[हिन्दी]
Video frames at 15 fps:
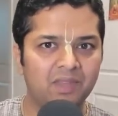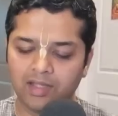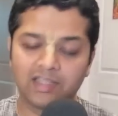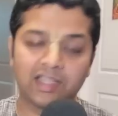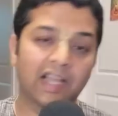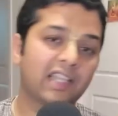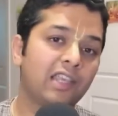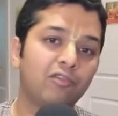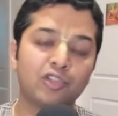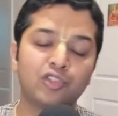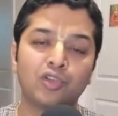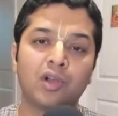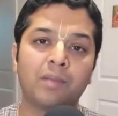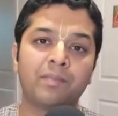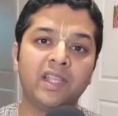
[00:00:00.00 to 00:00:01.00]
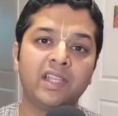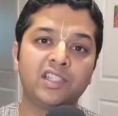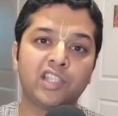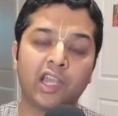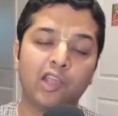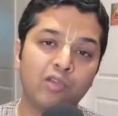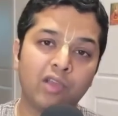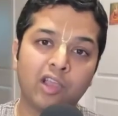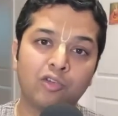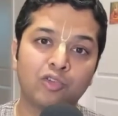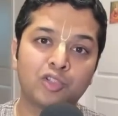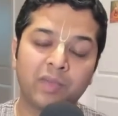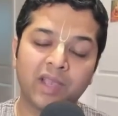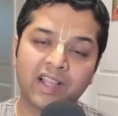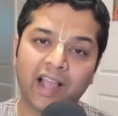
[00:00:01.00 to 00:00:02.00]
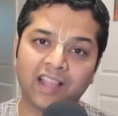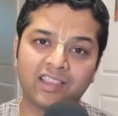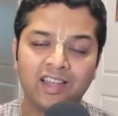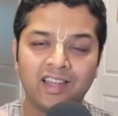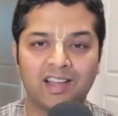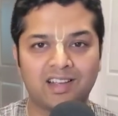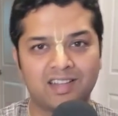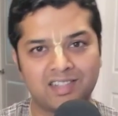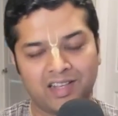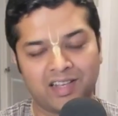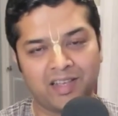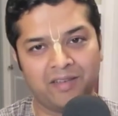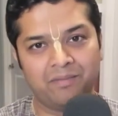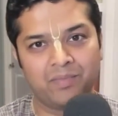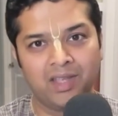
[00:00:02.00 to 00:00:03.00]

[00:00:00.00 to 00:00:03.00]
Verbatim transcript: ताकि वो जो अपनी जने हुए उस पर गायत्री ना कर सकें